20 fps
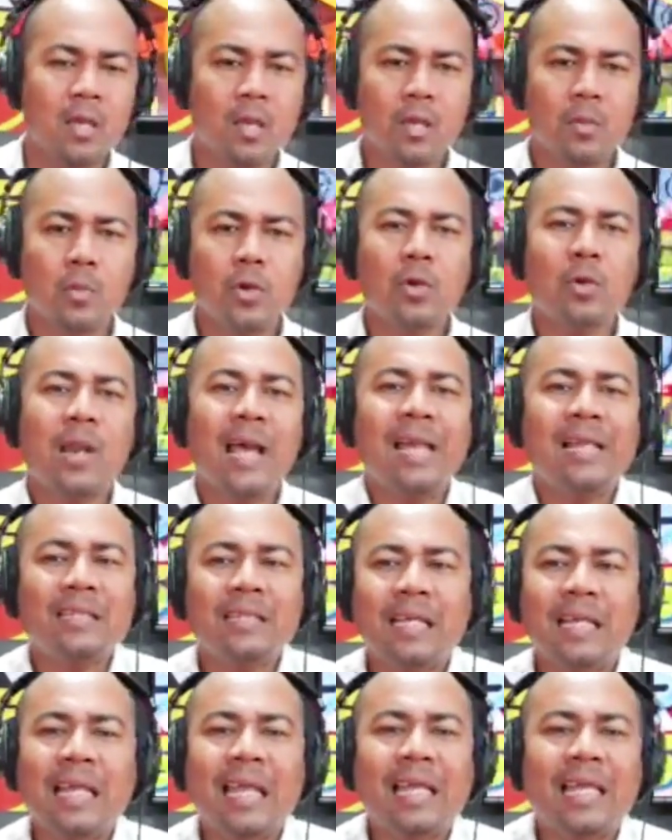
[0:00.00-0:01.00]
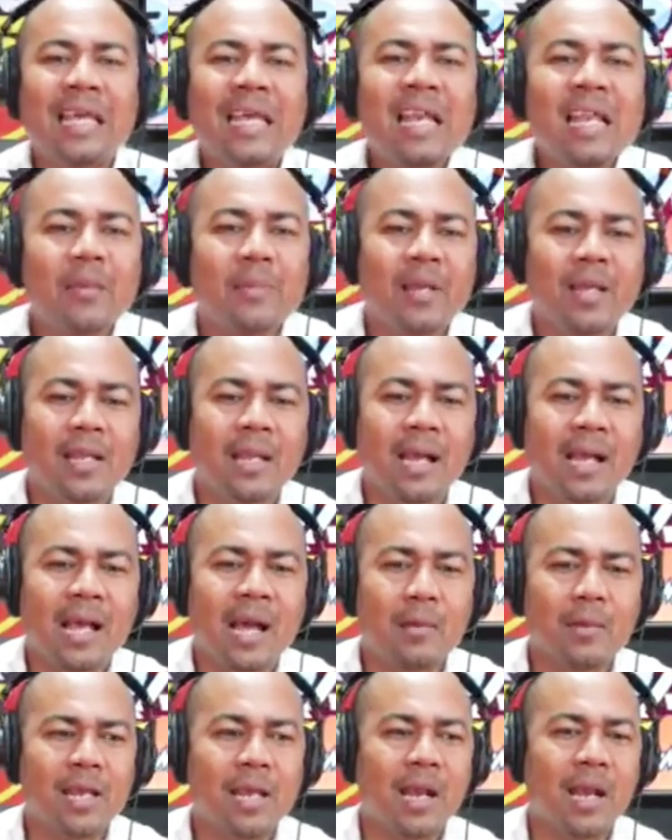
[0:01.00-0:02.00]
Bueno, la gente que quiere venir a
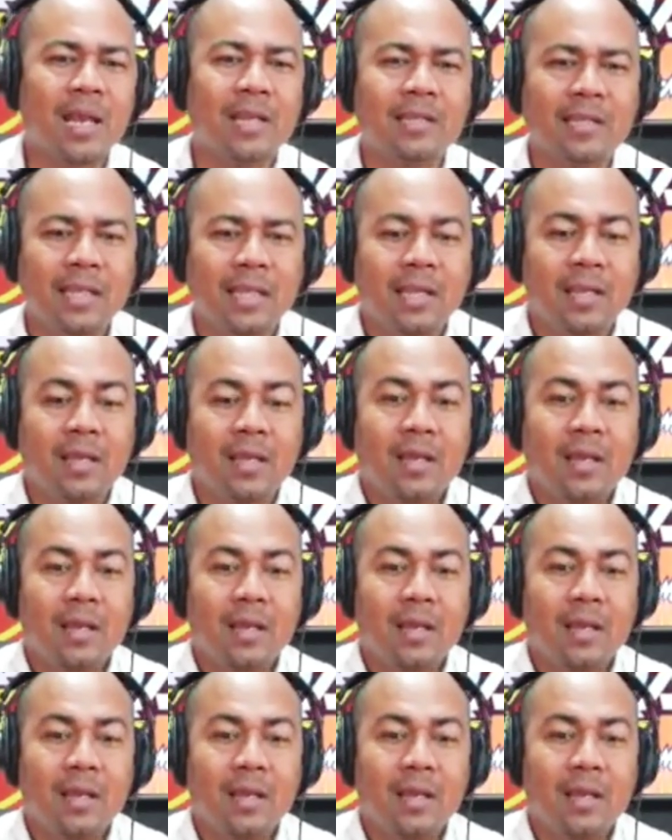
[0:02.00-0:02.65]
Cabrera, la gente...